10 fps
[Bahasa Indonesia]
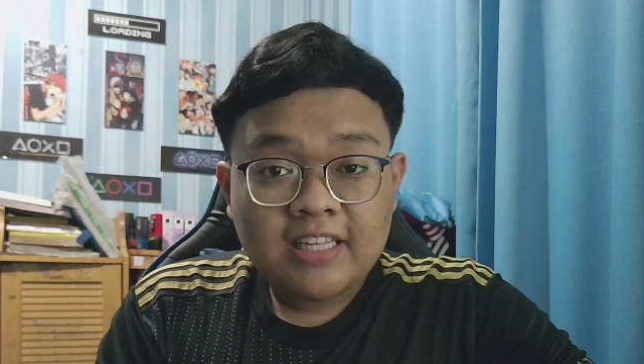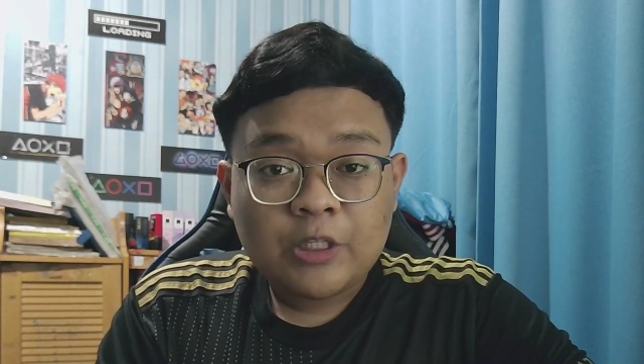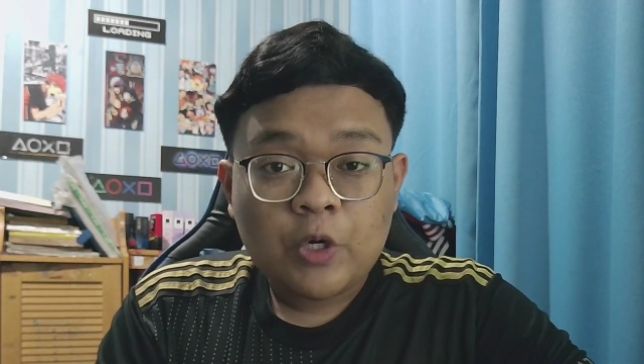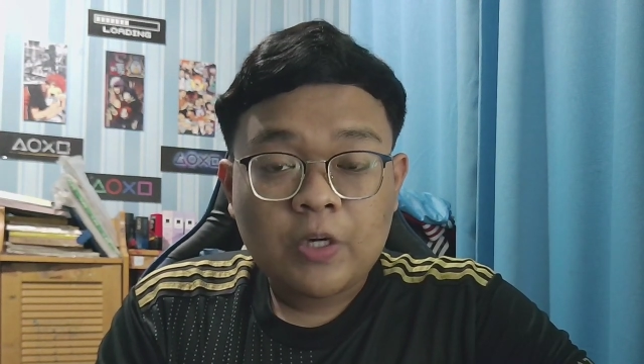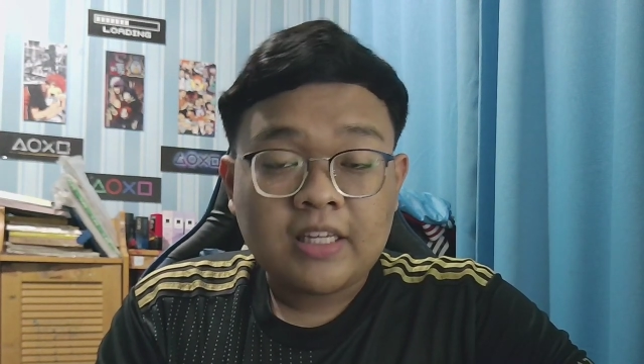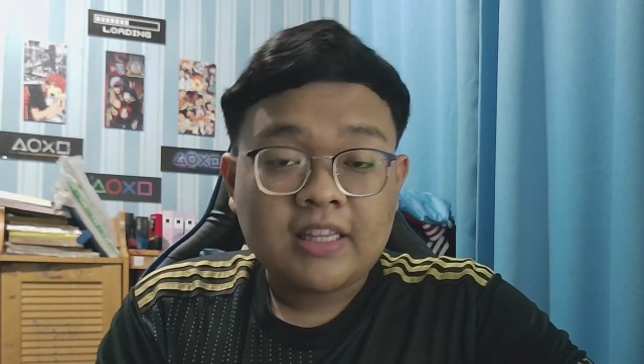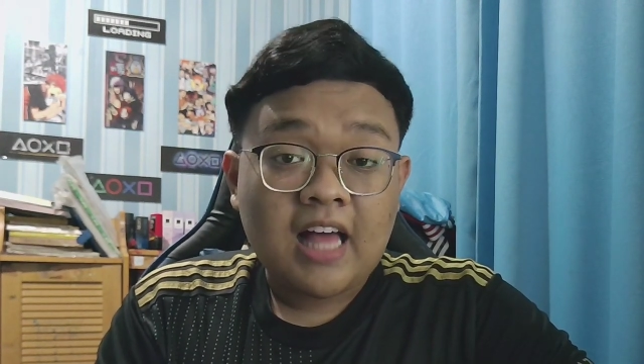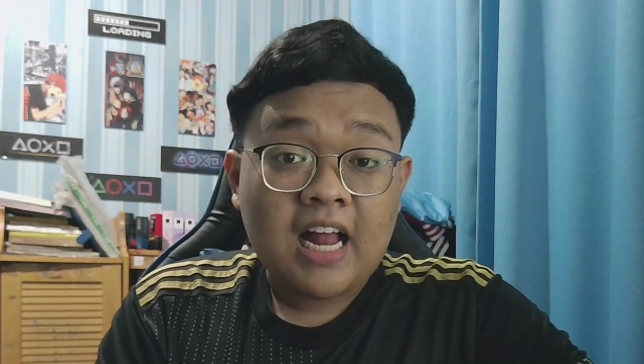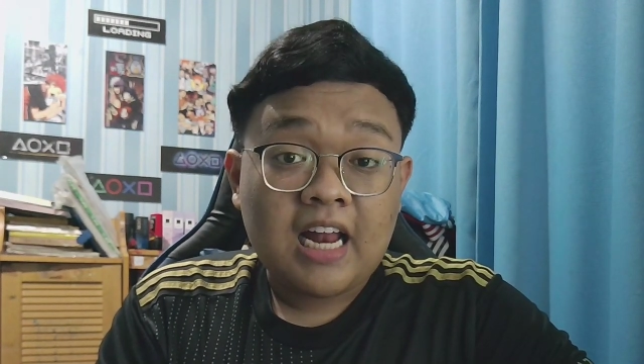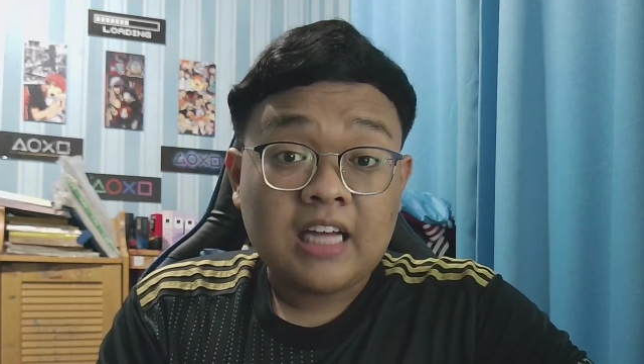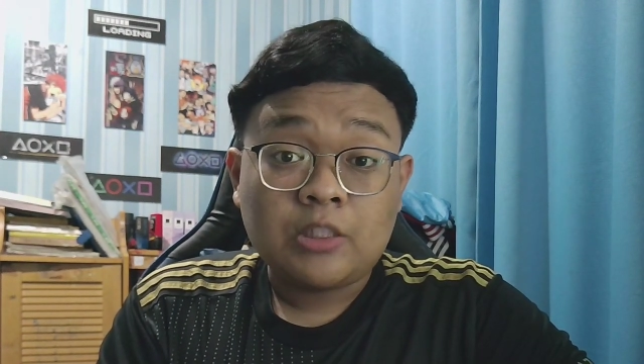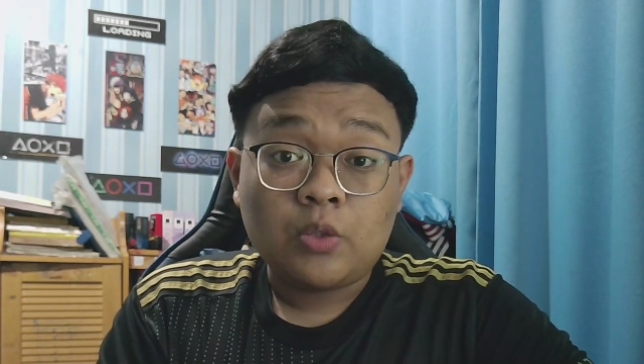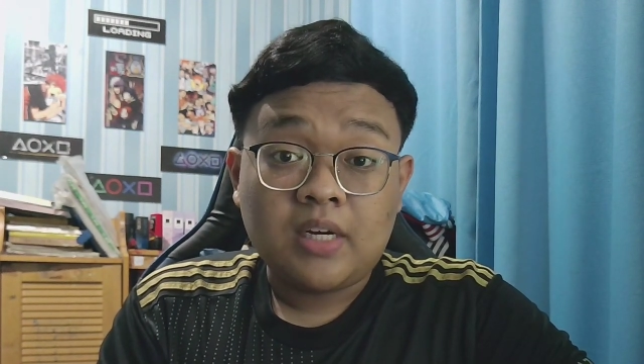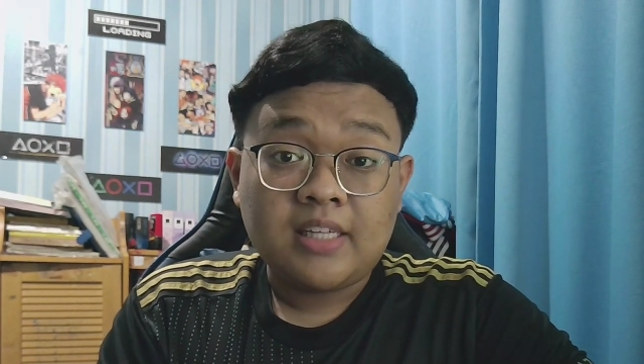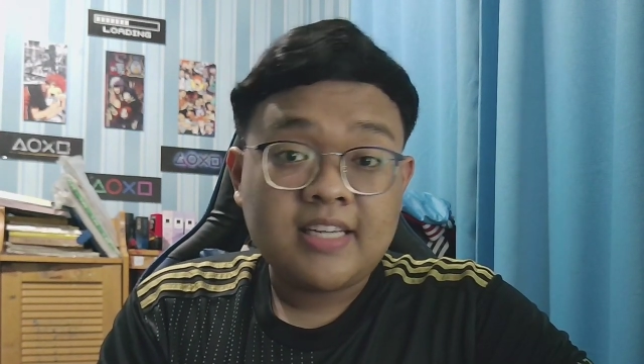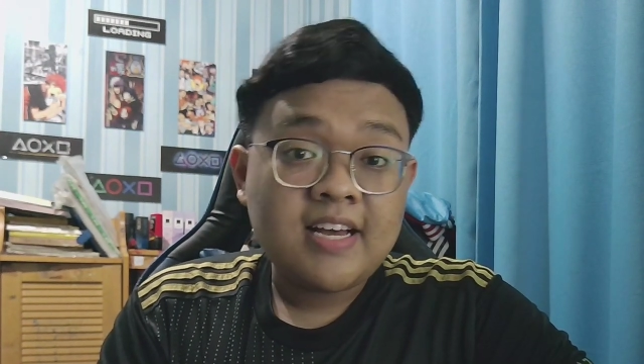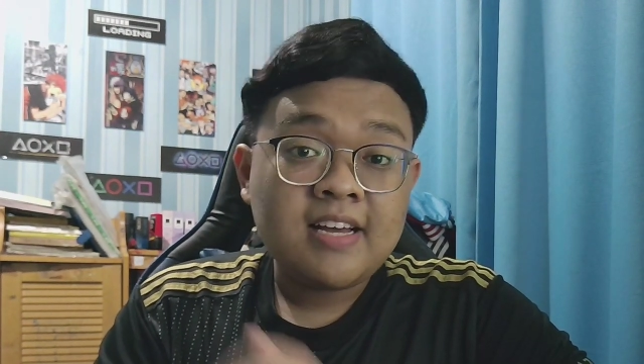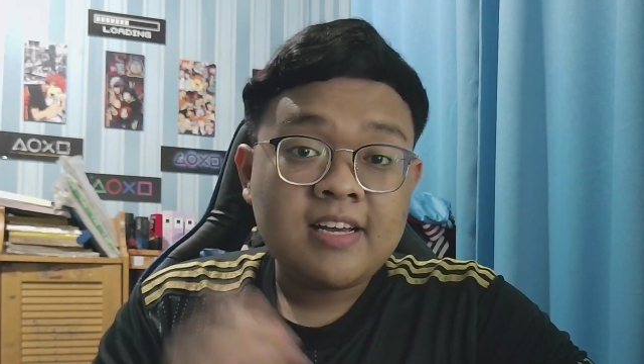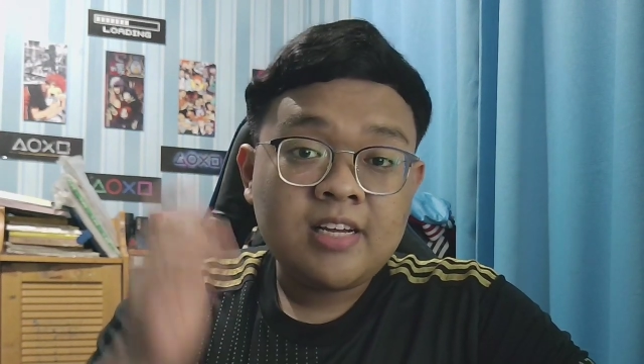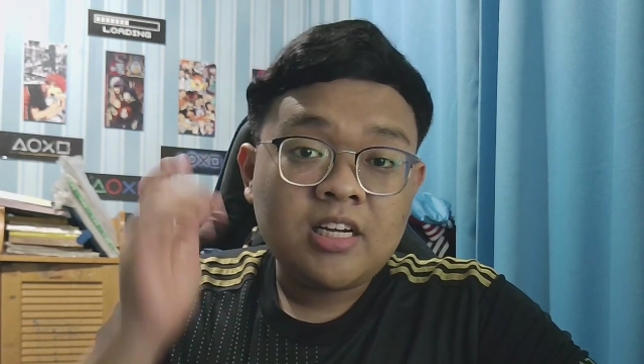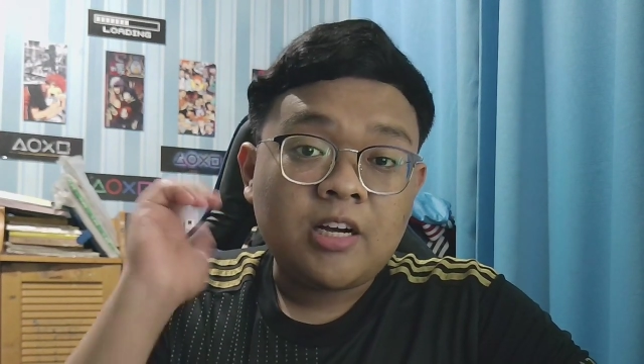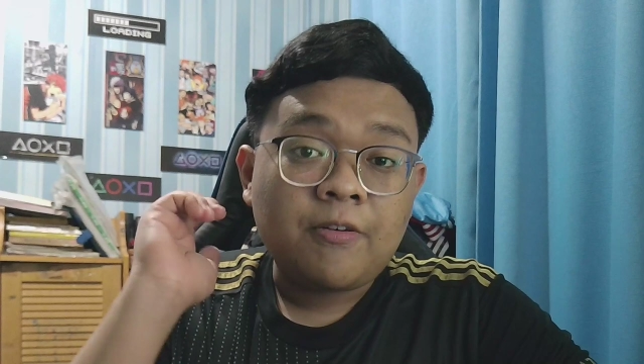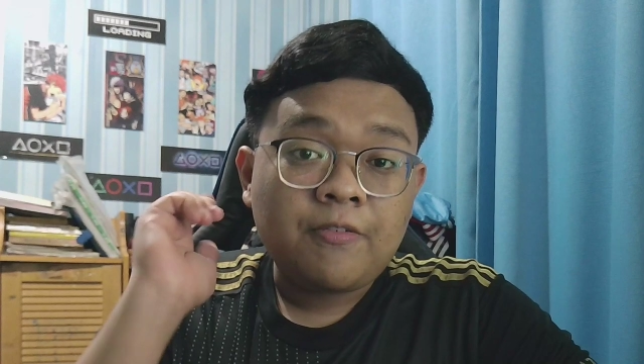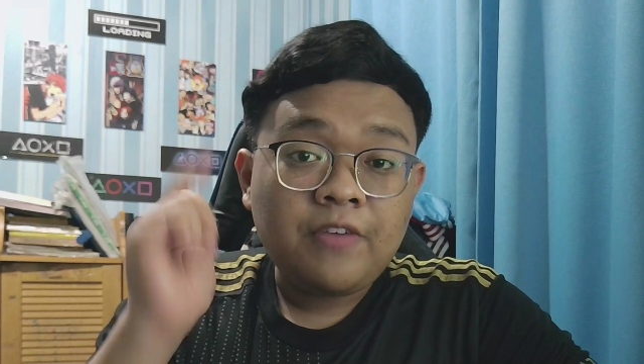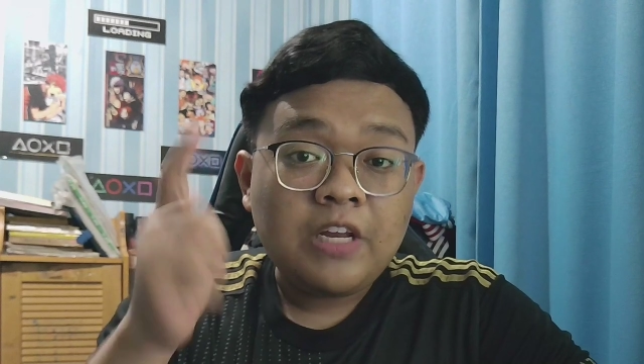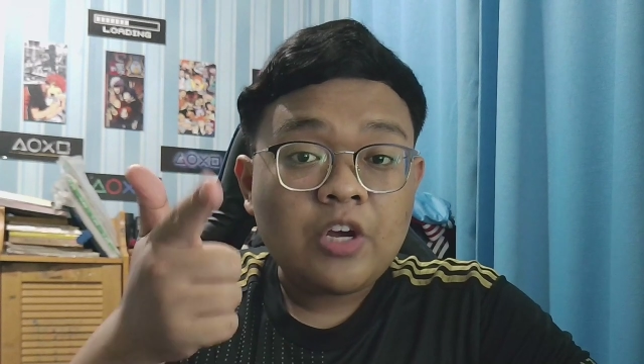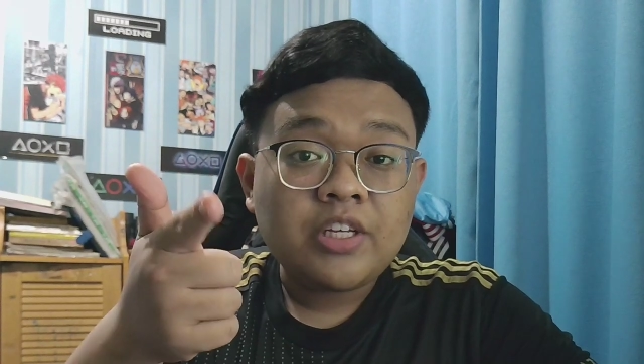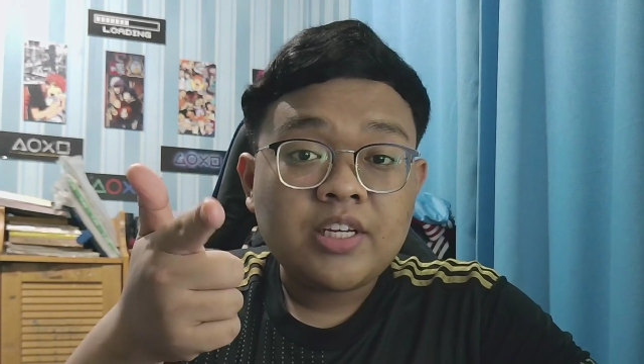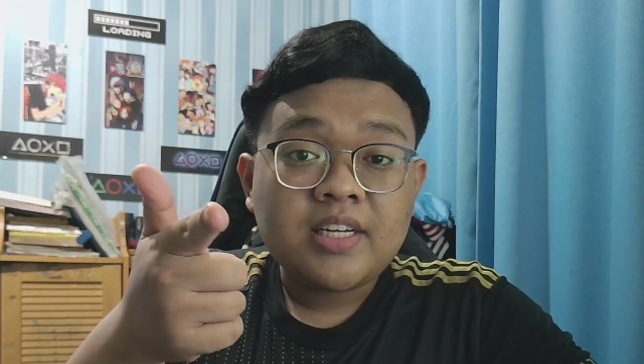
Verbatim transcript: So kita langsung aja ke videonya.